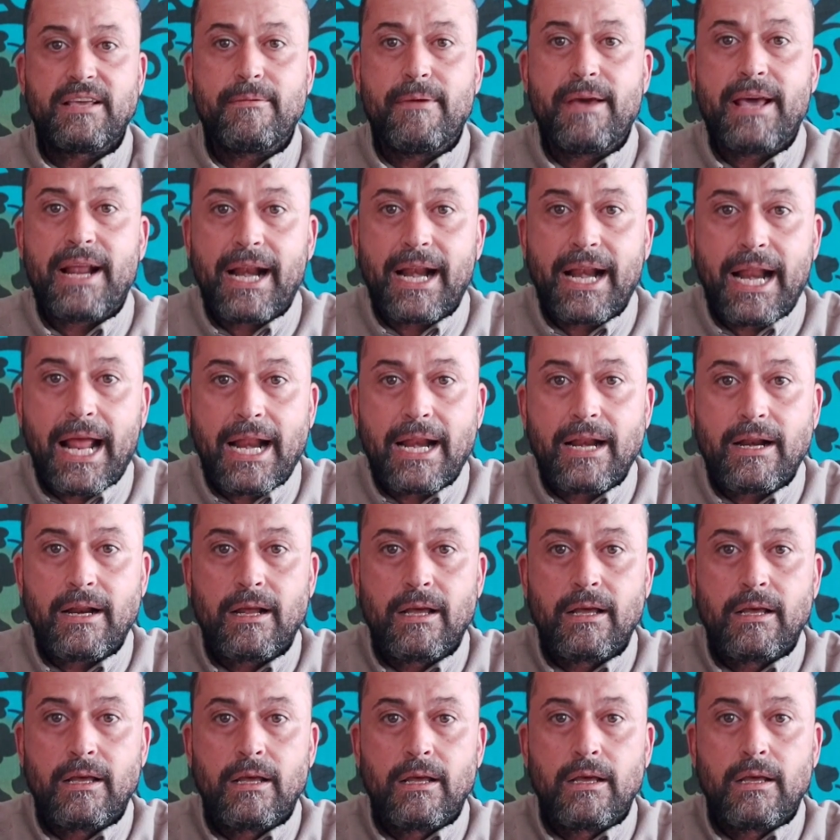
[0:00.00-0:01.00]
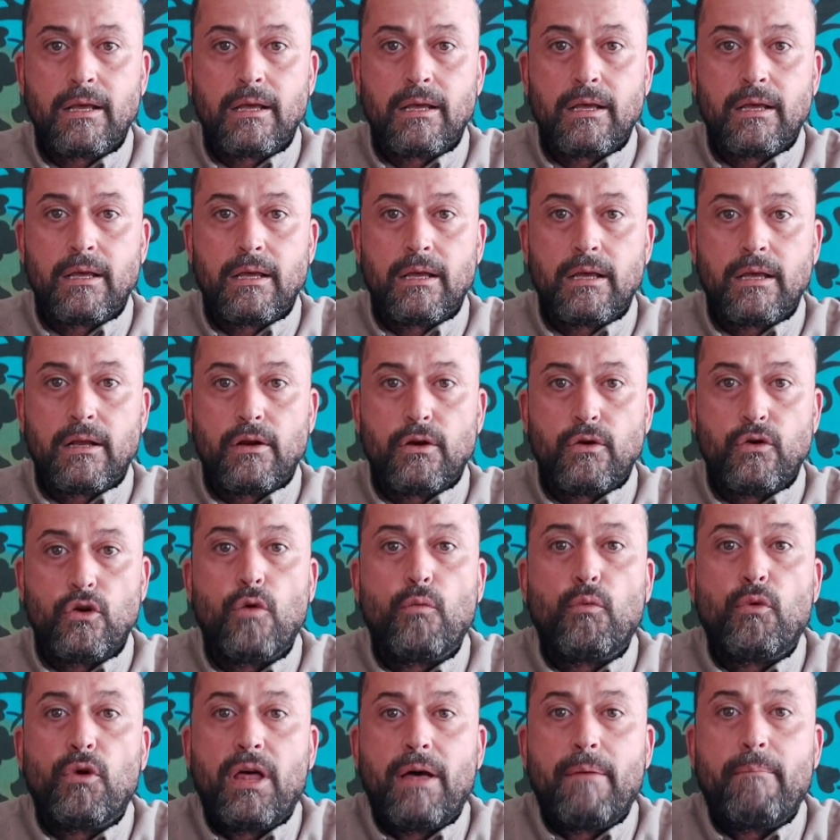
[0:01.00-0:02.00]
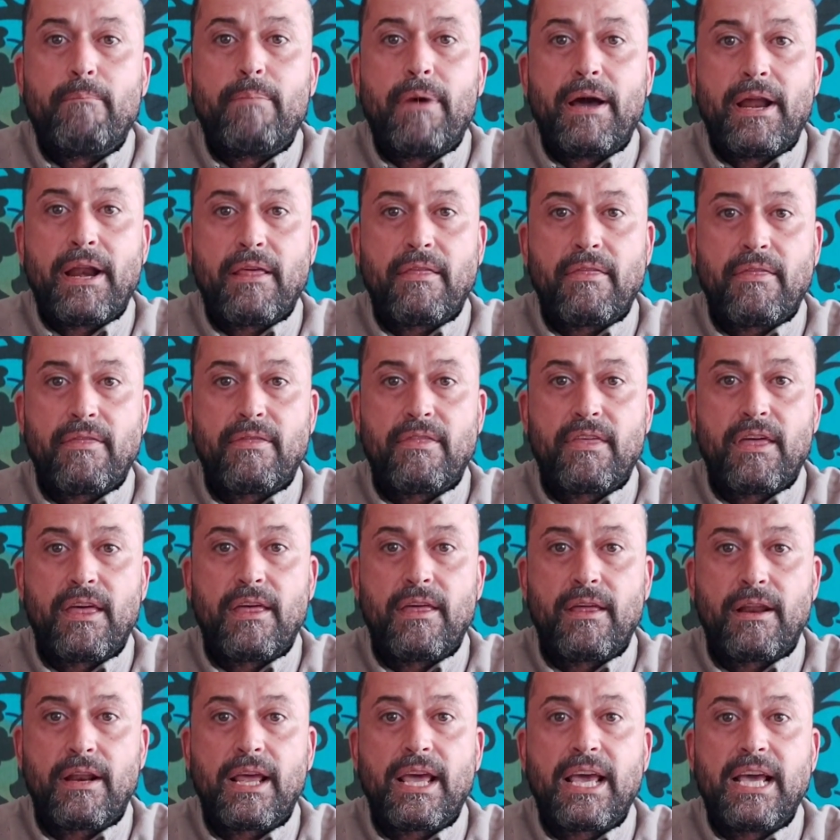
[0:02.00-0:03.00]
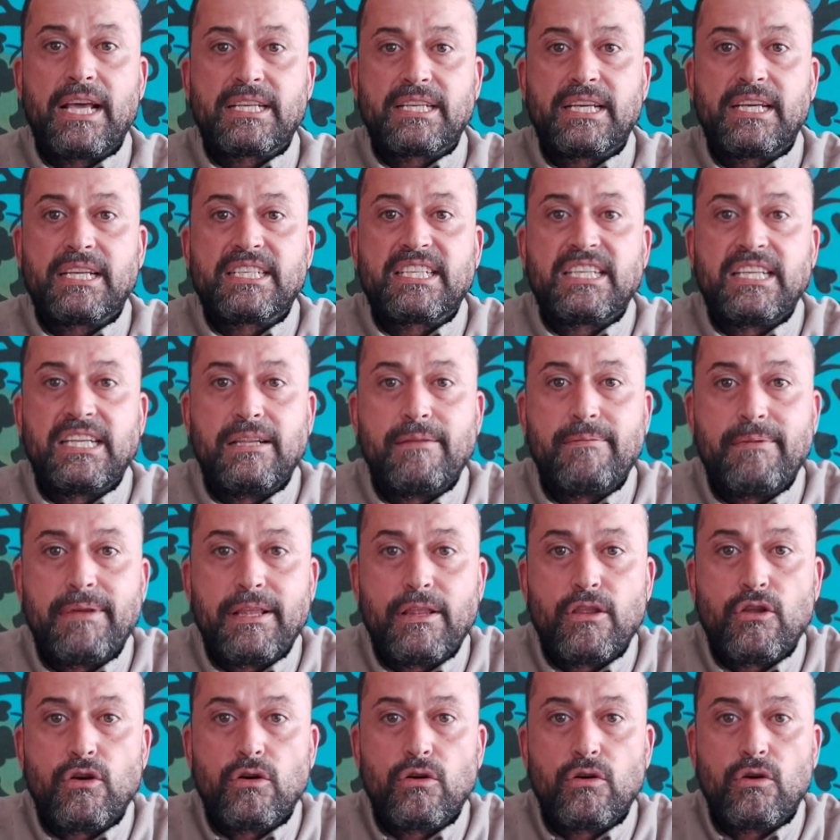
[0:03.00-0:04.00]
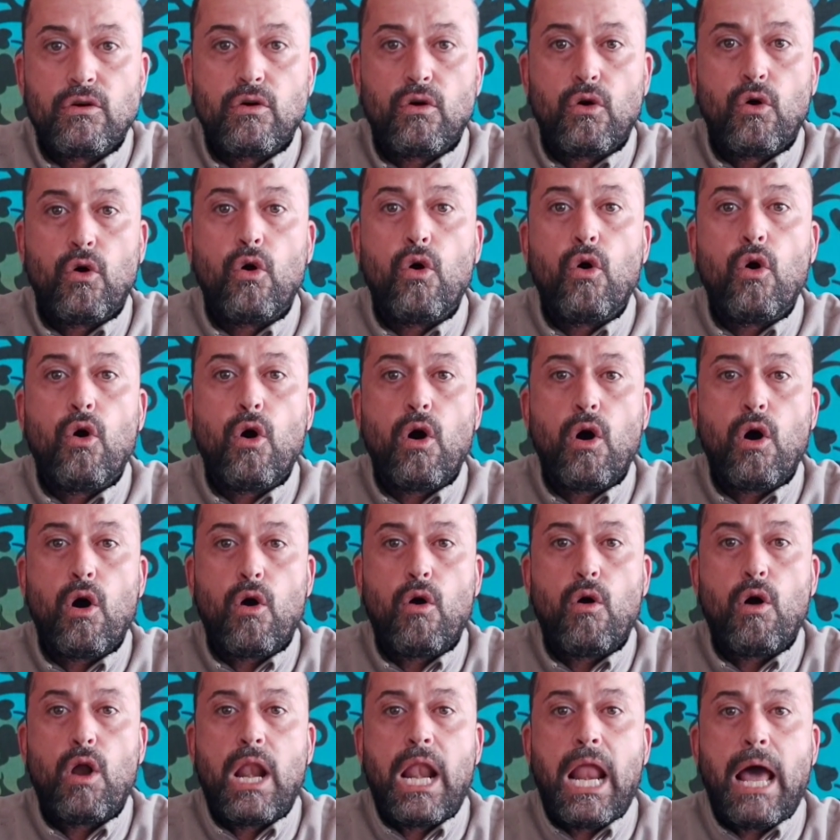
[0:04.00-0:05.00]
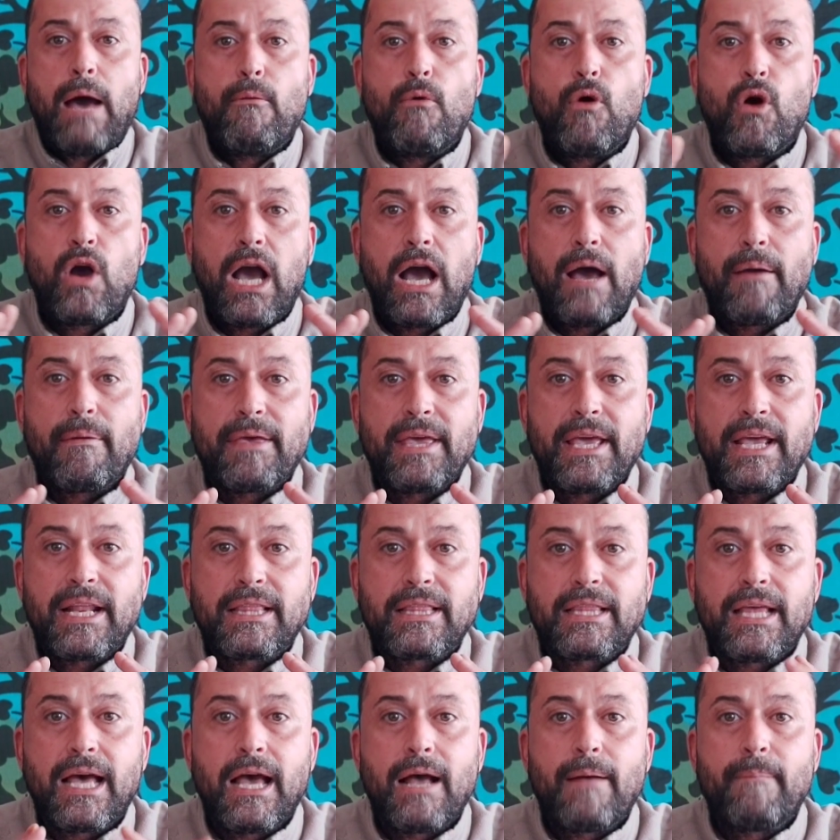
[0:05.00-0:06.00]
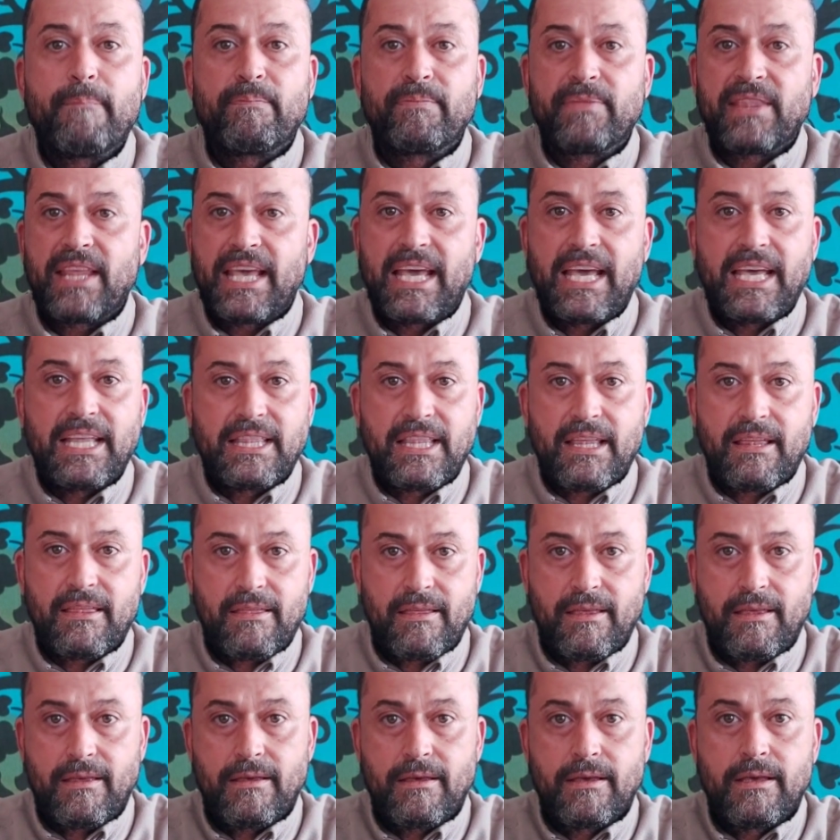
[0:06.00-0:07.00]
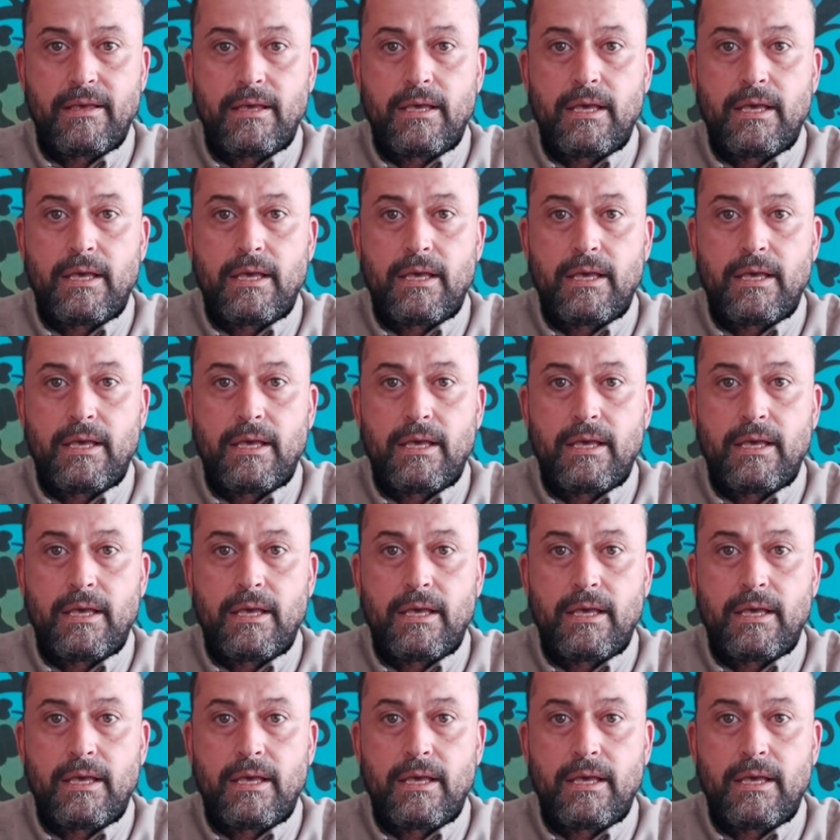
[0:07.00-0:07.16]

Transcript: hibernan no puedan parecer ese silbido o la boca abierta, etc.